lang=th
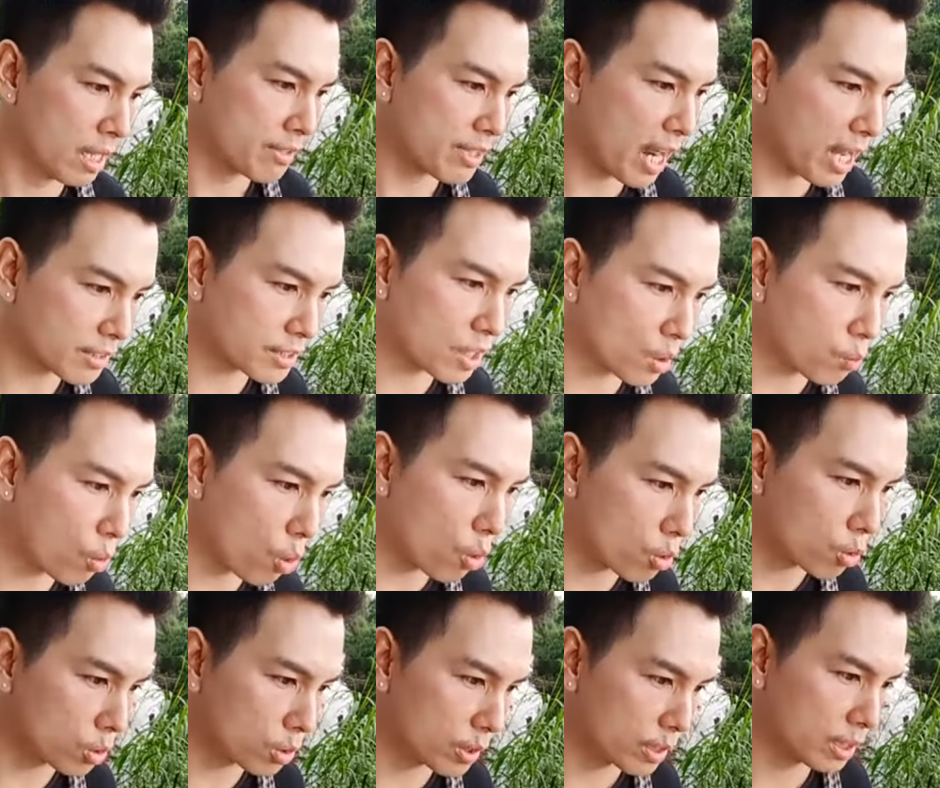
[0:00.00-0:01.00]
ราชวง
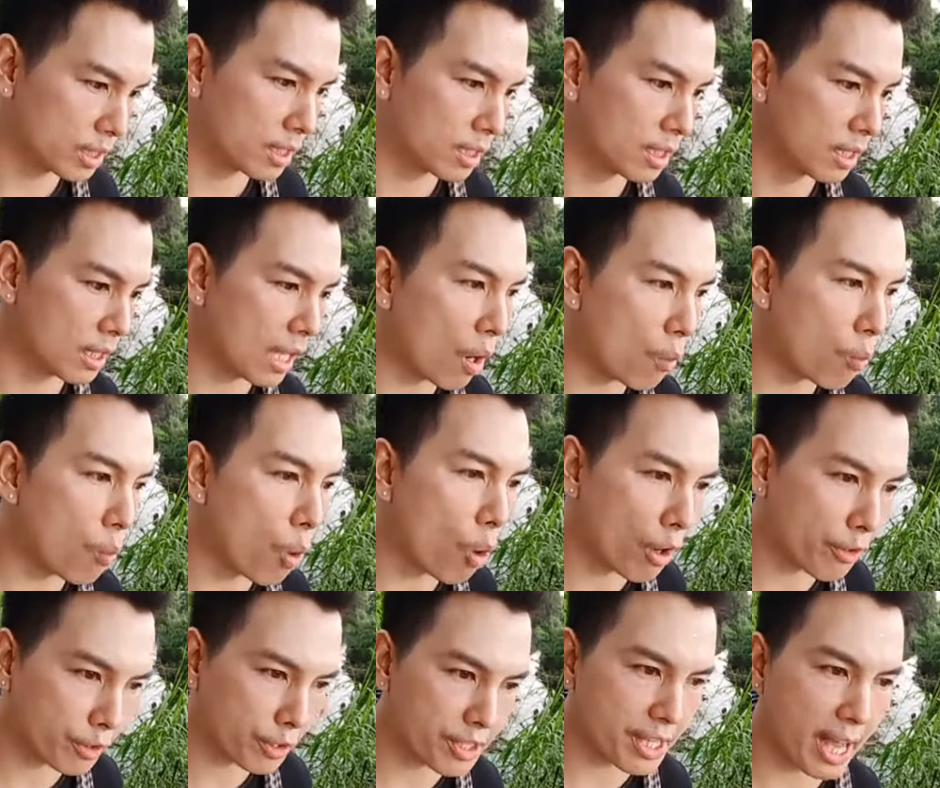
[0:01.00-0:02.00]
ศ์ลาโว
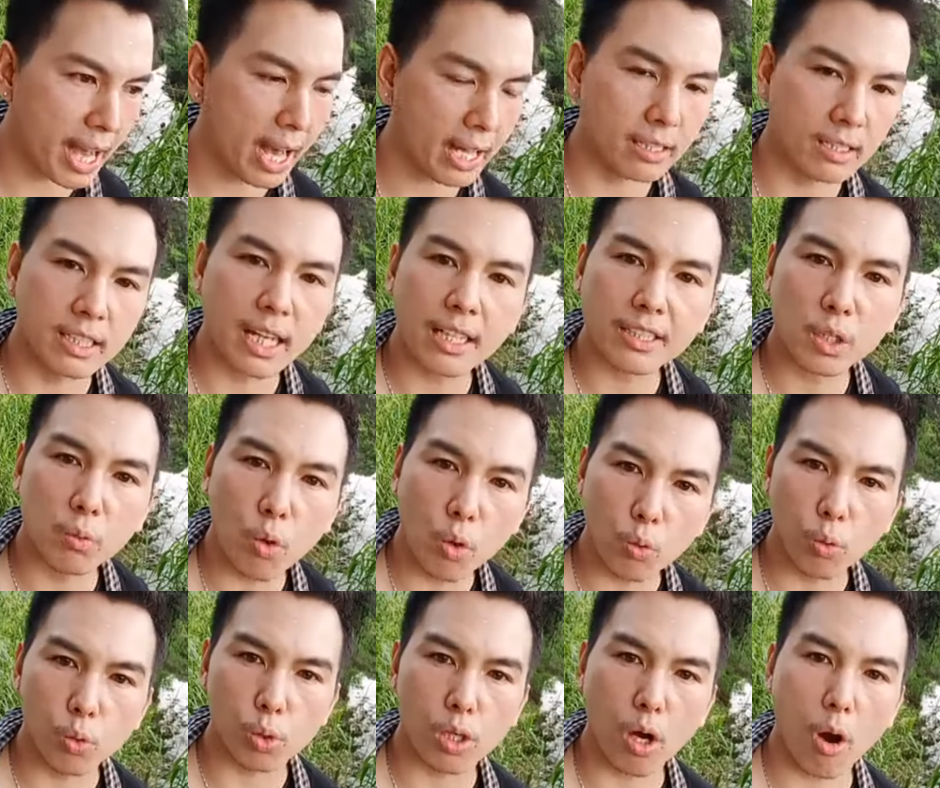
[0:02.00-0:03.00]
อิุยา หรือราชวง
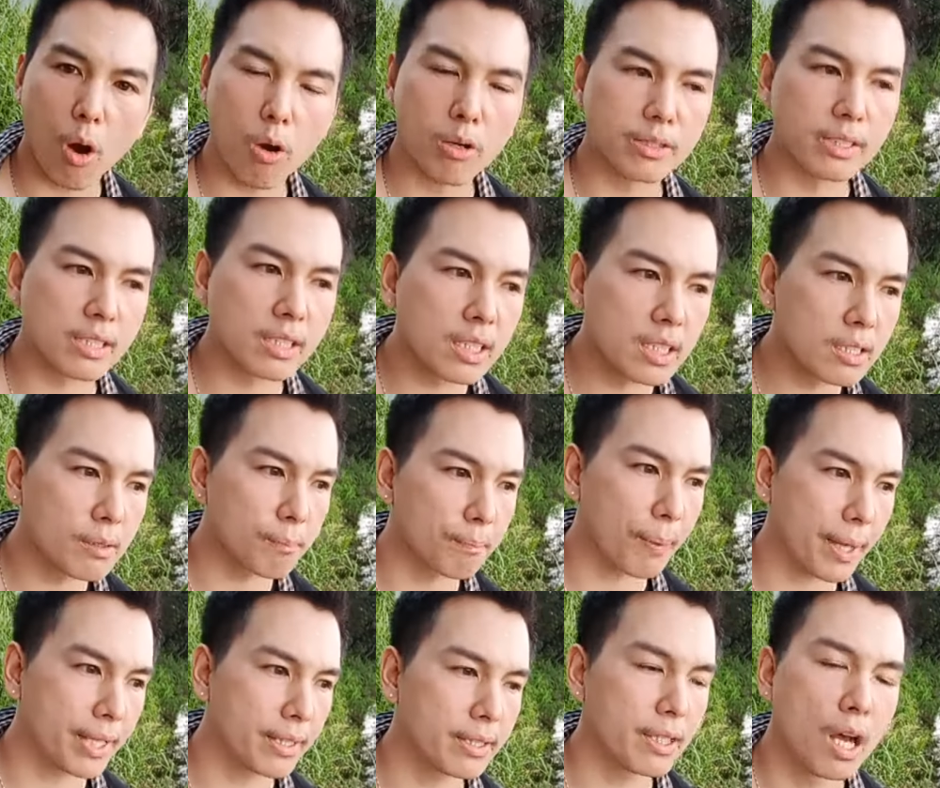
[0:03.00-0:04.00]
ศ์ทอง ซึ่ง
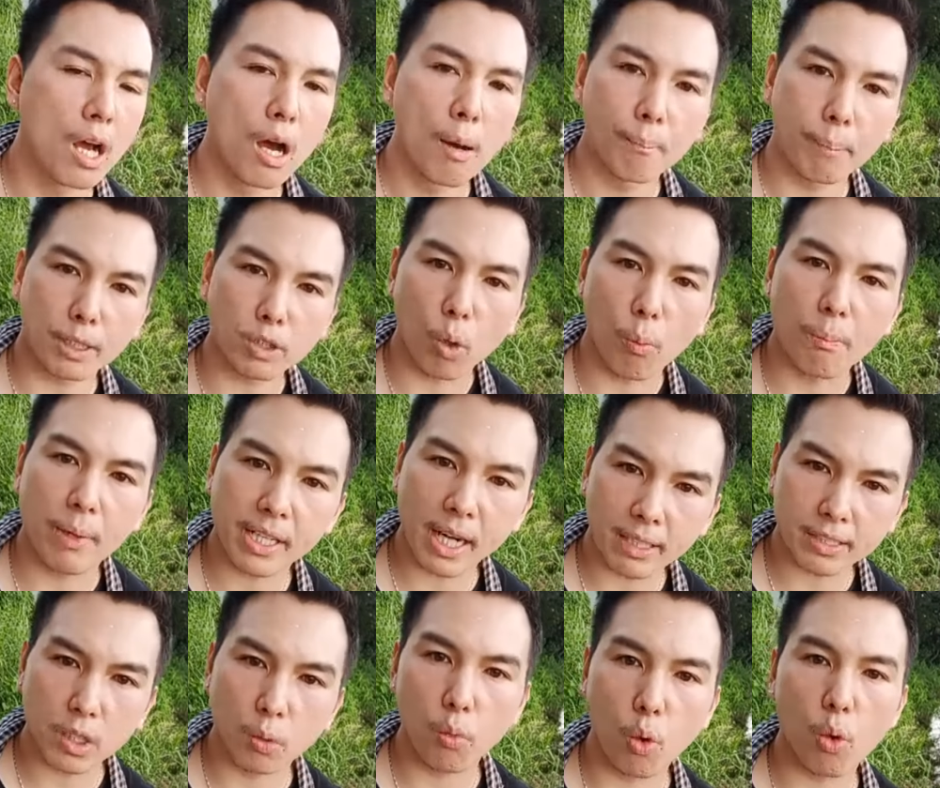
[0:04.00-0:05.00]
เป็นปฐม
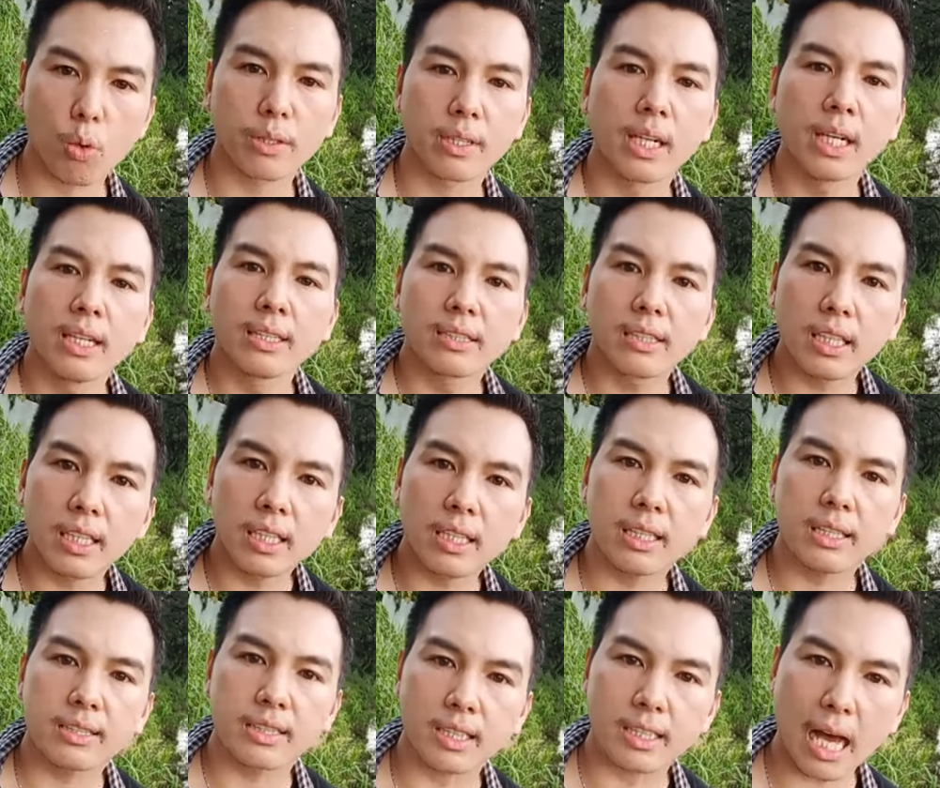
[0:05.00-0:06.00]
ราชวงศ์ที่
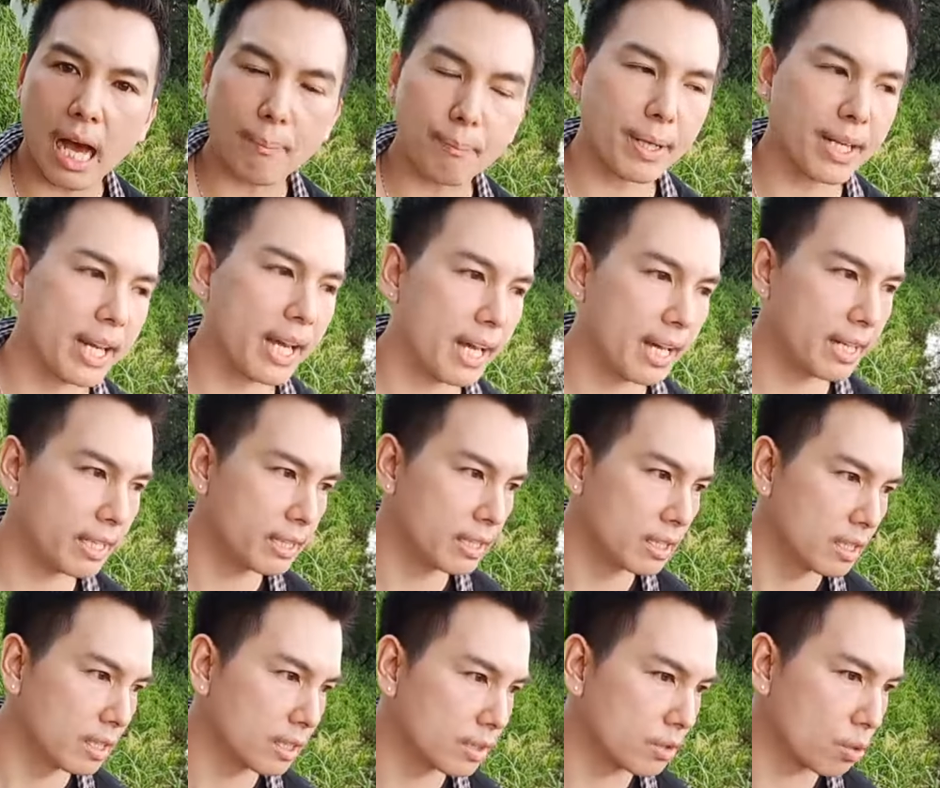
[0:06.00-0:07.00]
สถาปนา
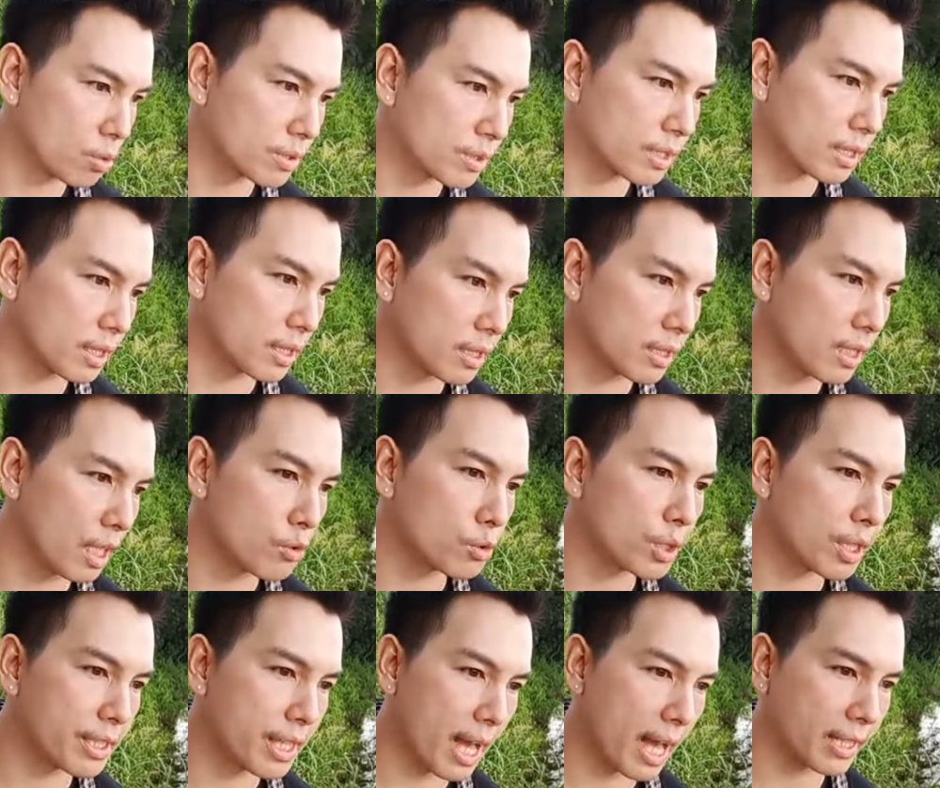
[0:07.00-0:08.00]
กรุงศรีอยุ
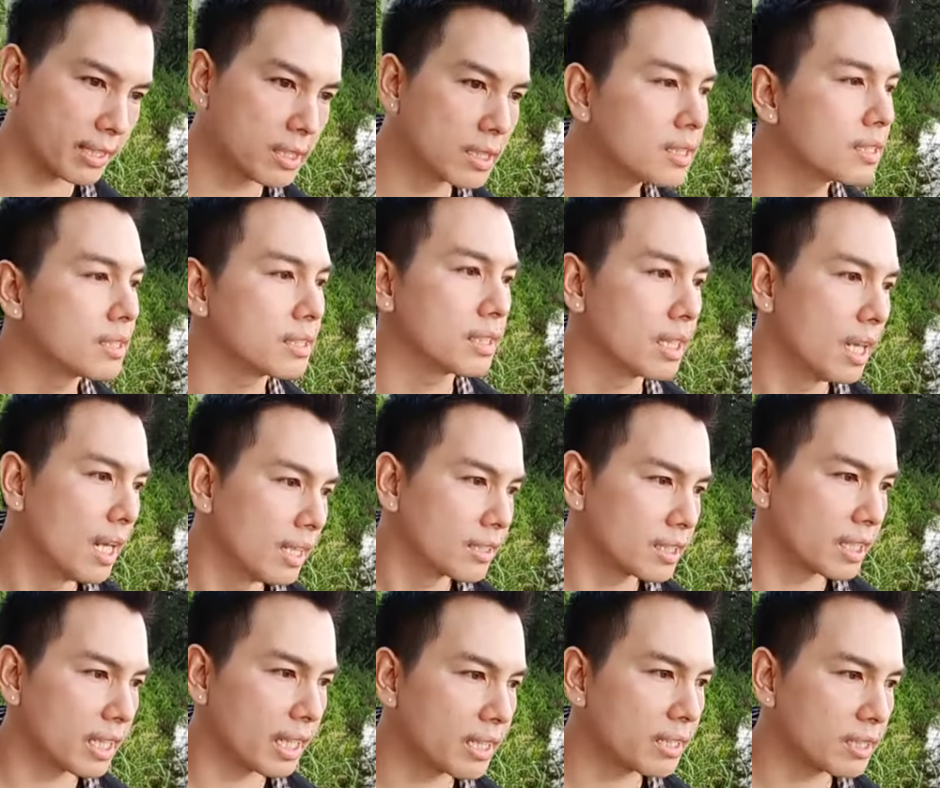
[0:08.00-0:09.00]
ธยาขึ้น
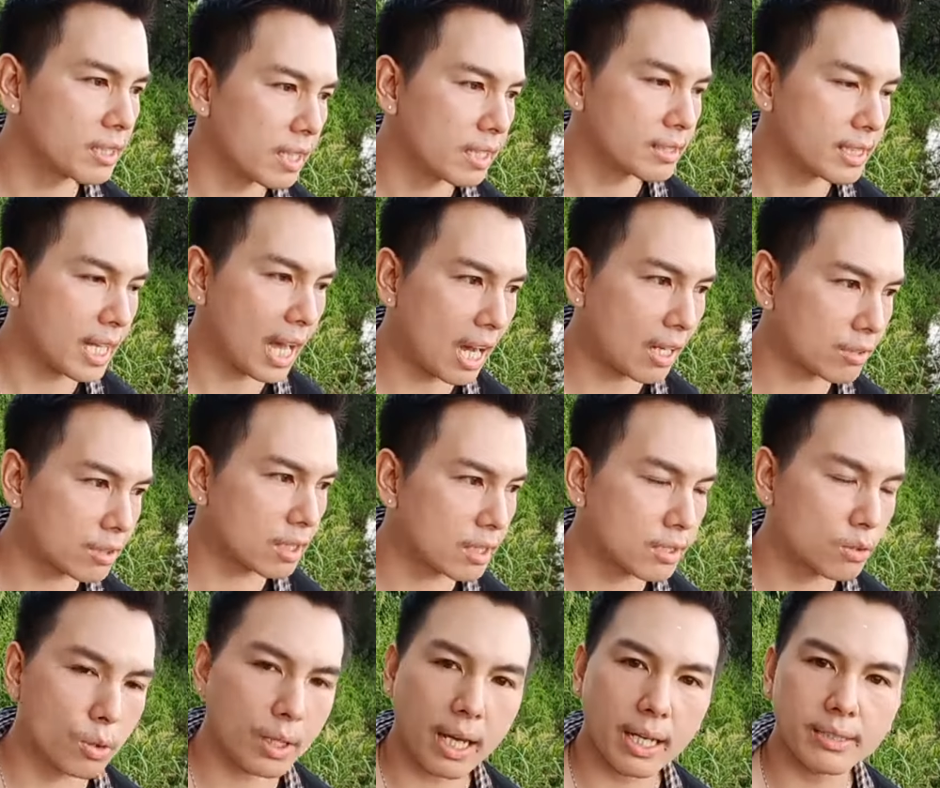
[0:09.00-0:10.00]
ฉะนั้นเท้าศรี
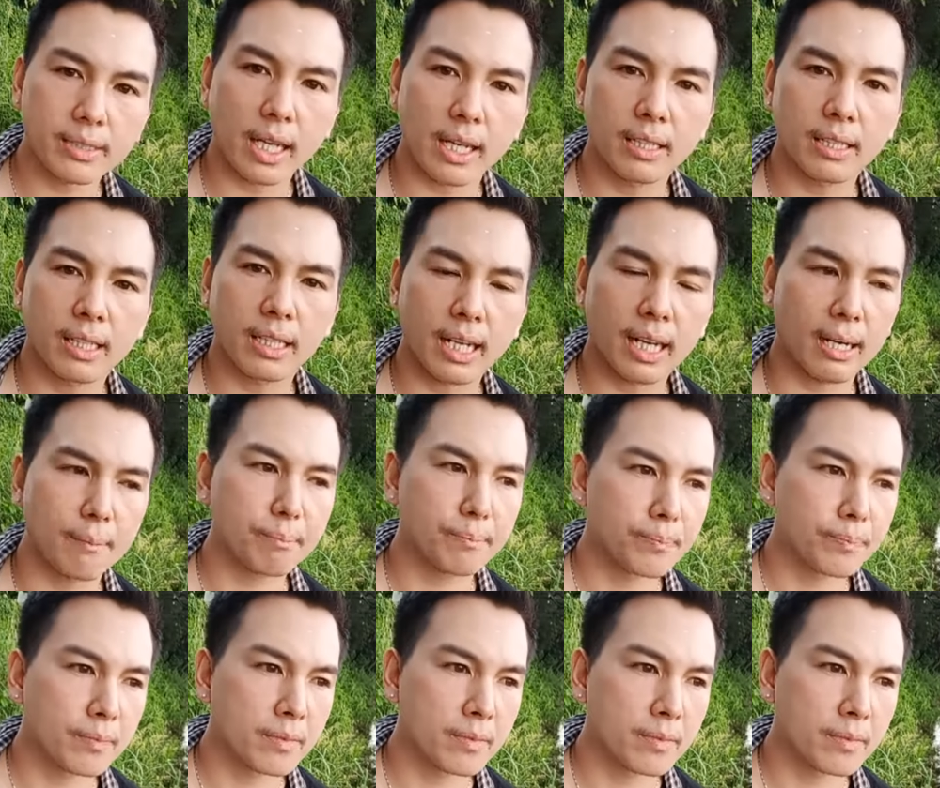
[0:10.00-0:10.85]
สุดาจันทร์นะครับ